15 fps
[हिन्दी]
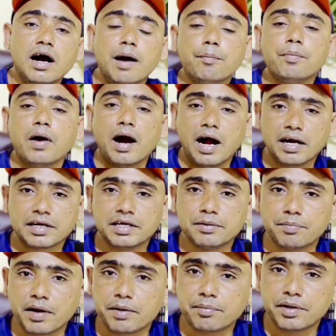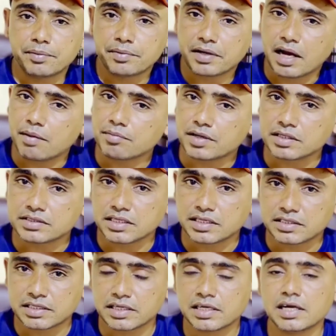आप आर्ट डिपार्टमेंट में काम कर
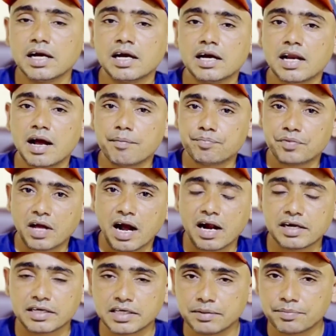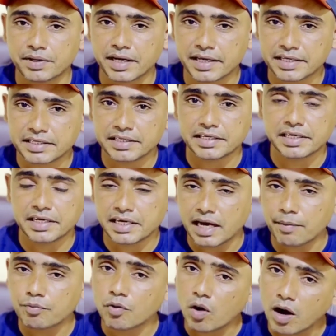सकते हैं अगर आपने आर्ट की पढ़ाई की है
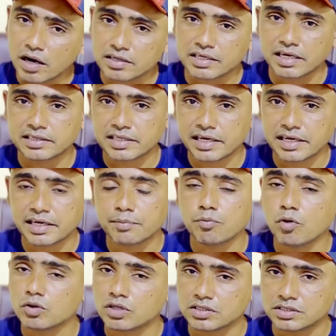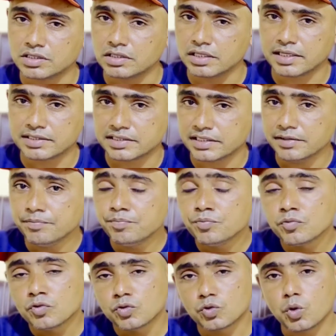आपको आर्ट आता है बहुत अच्छी तरह से
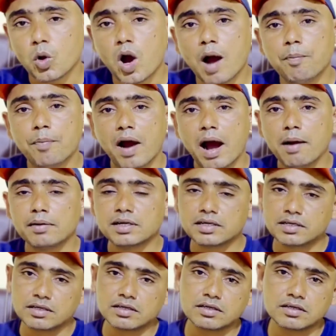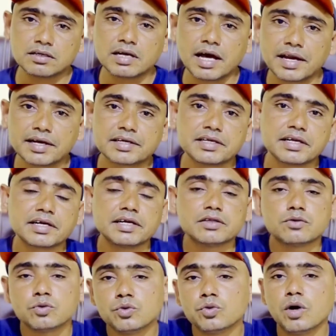तो आप आर्ट डायरेक्टर के
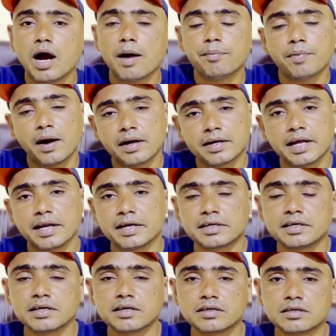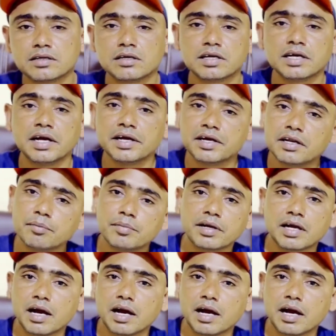थ्रू आप आर्ट डायरेक्टर के अंडर में